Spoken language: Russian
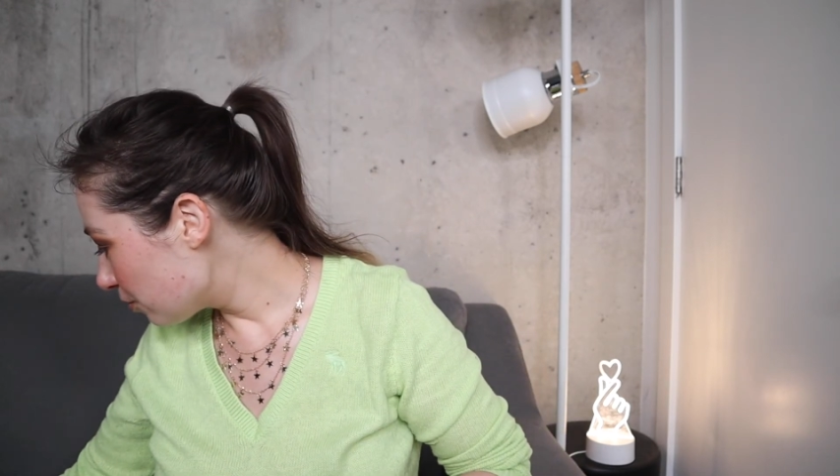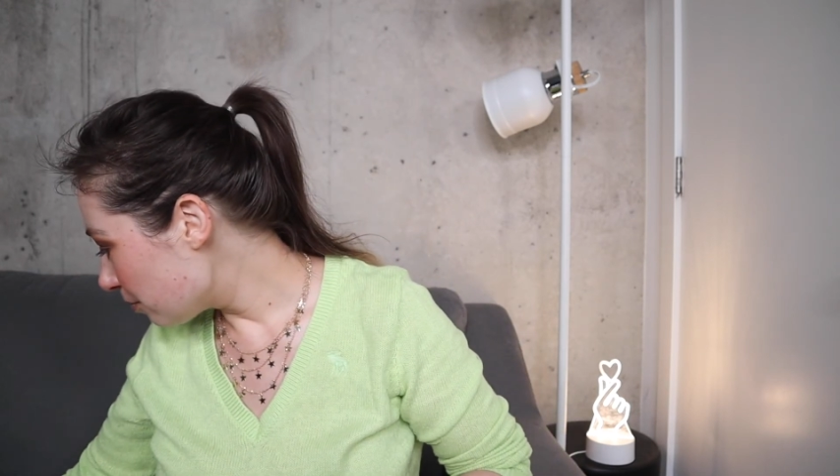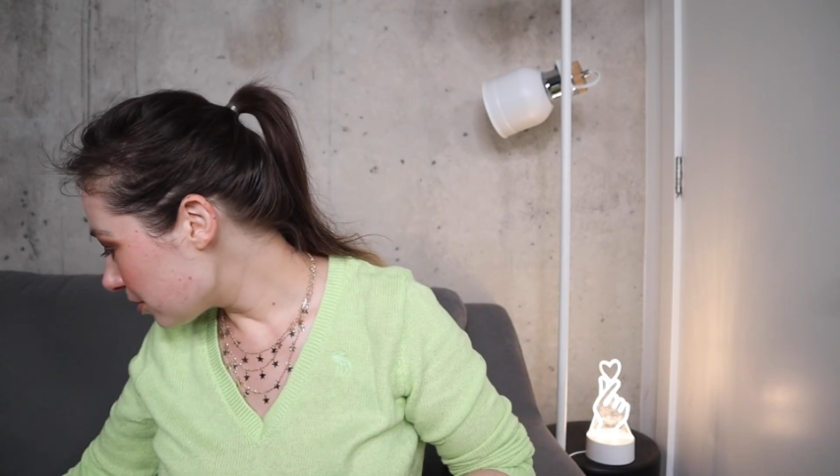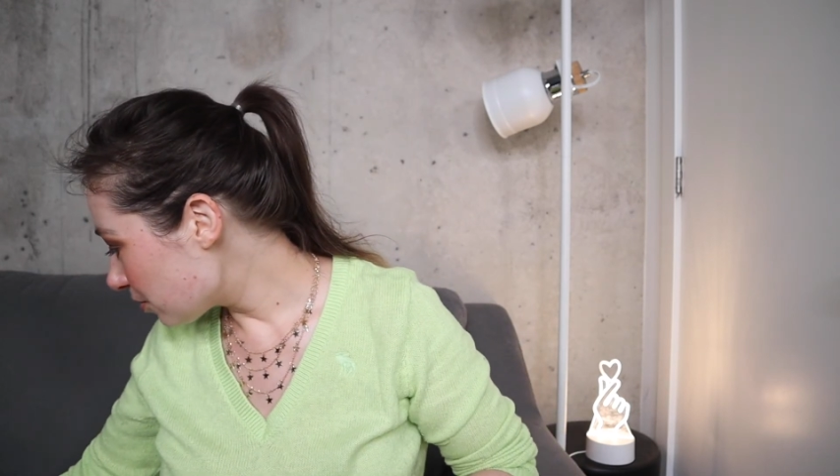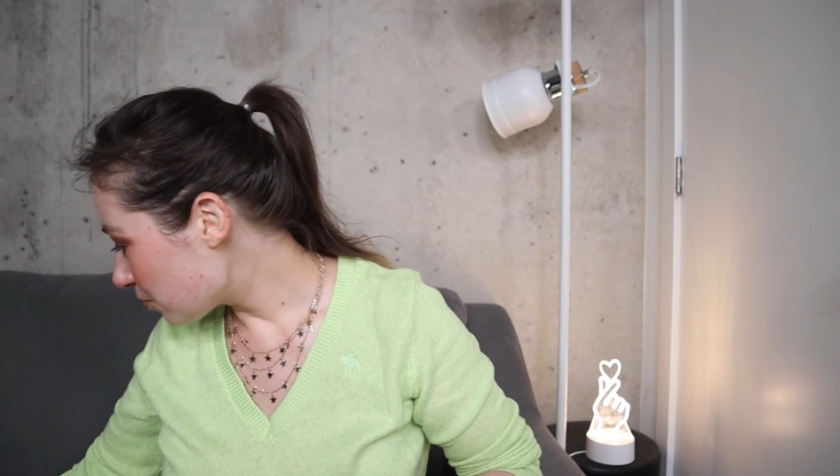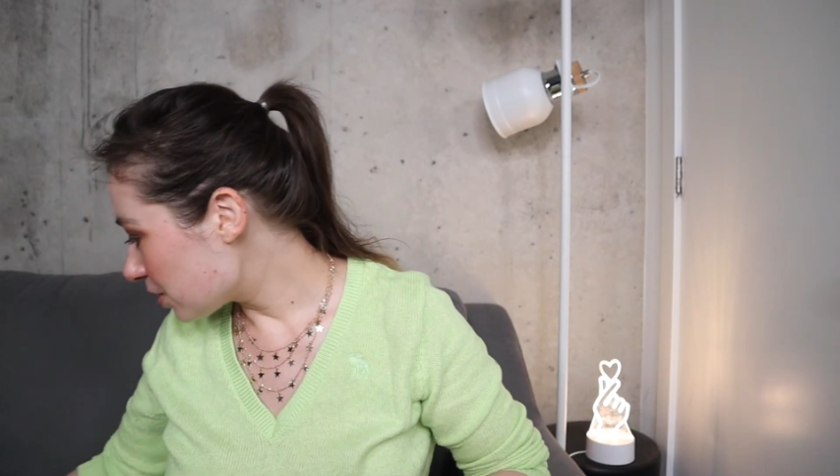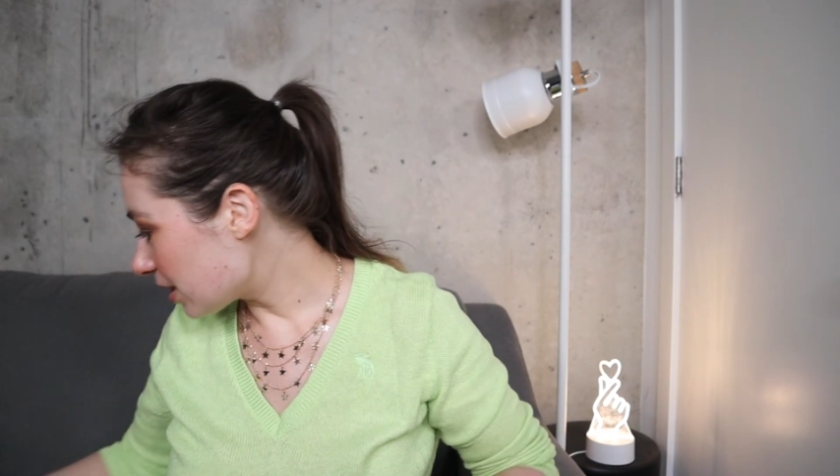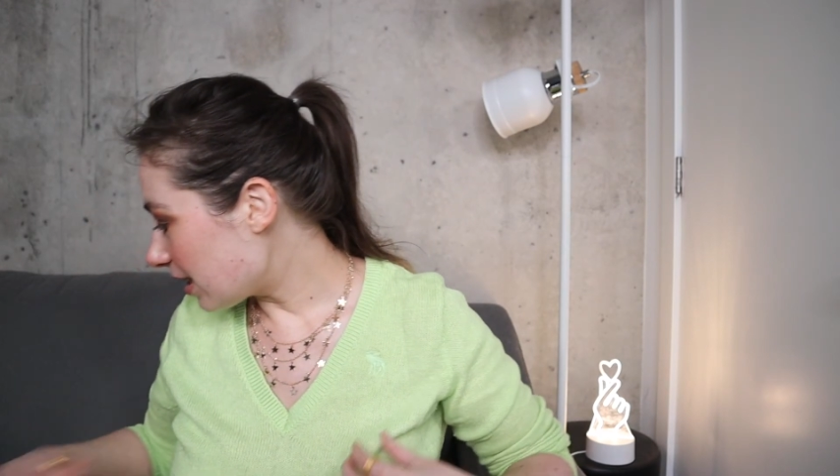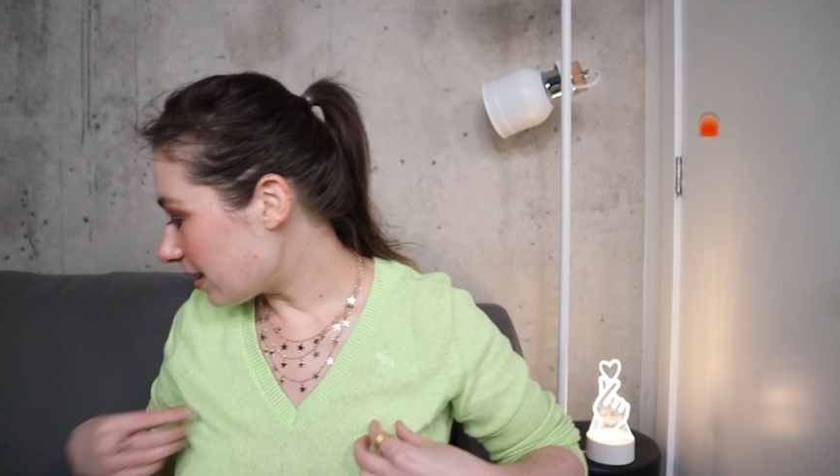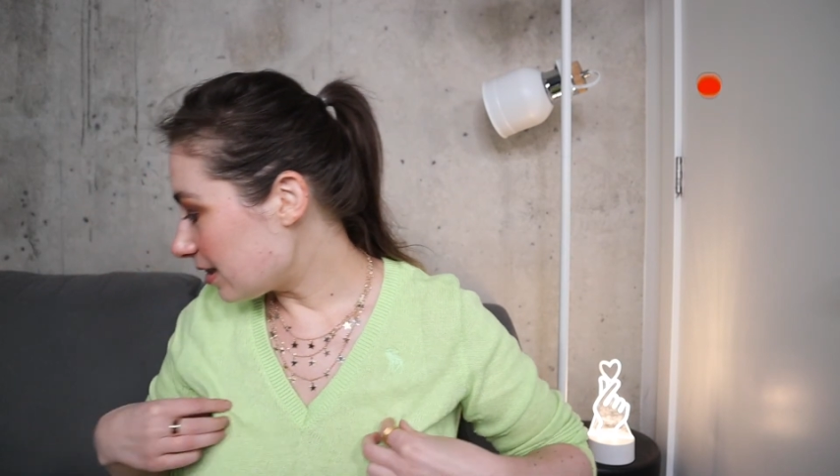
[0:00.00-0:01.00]
думаете,
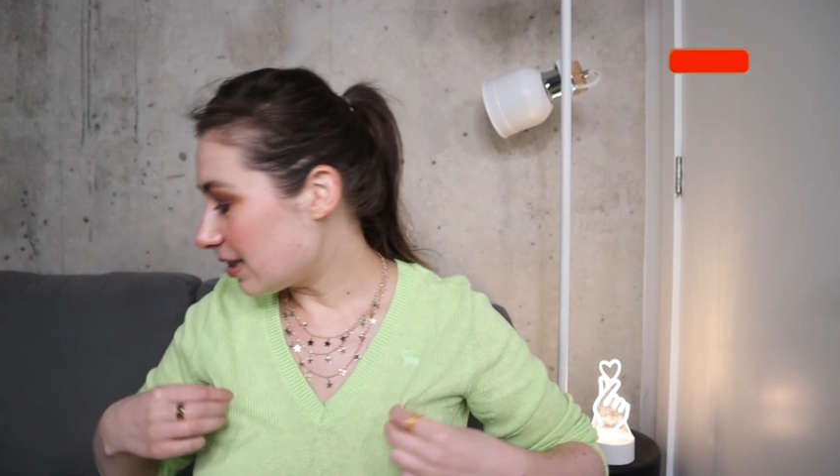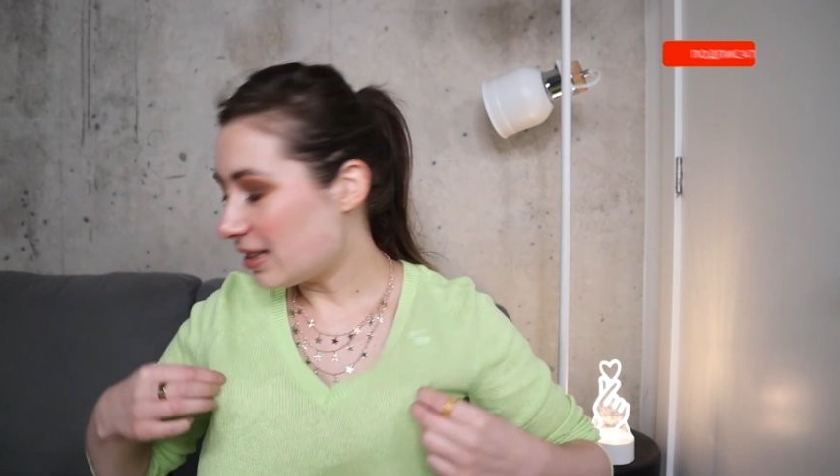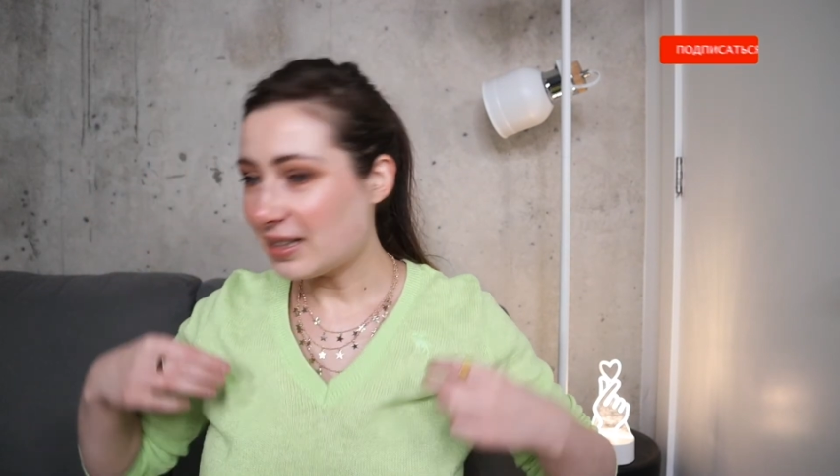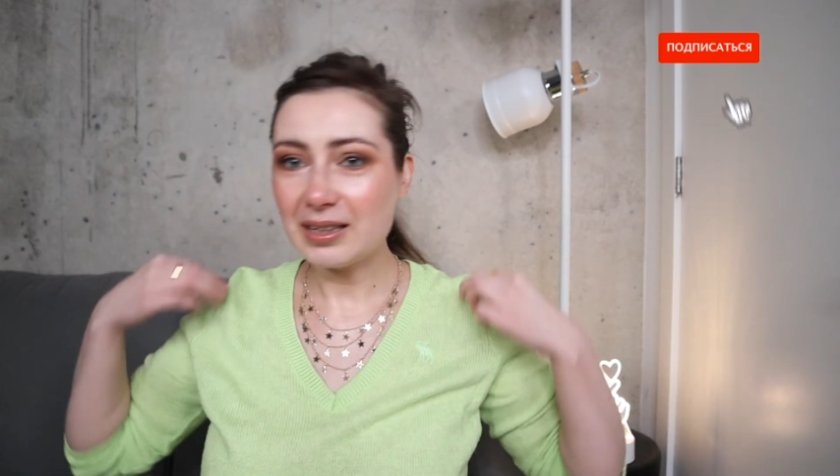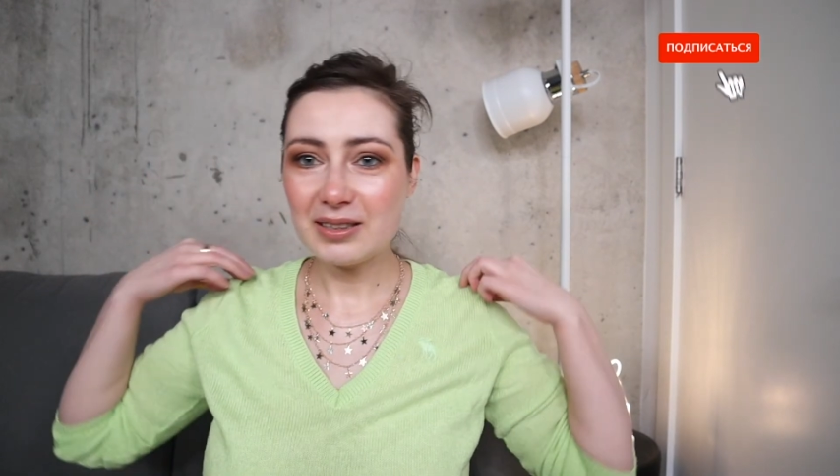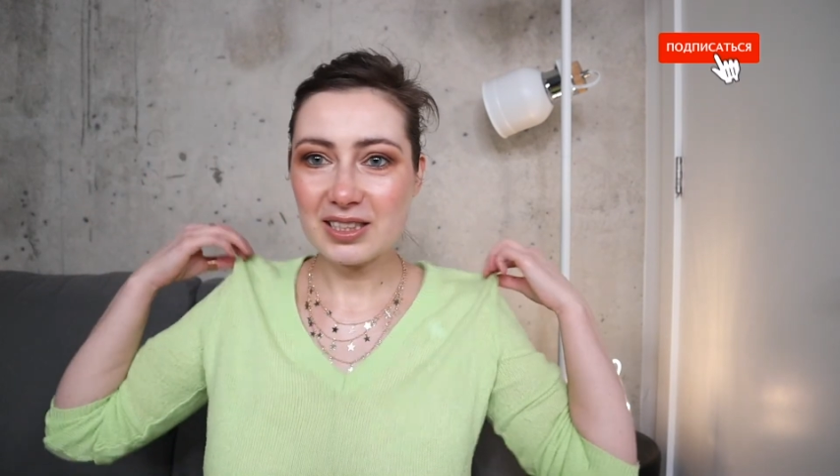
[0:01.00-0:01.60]
друзья.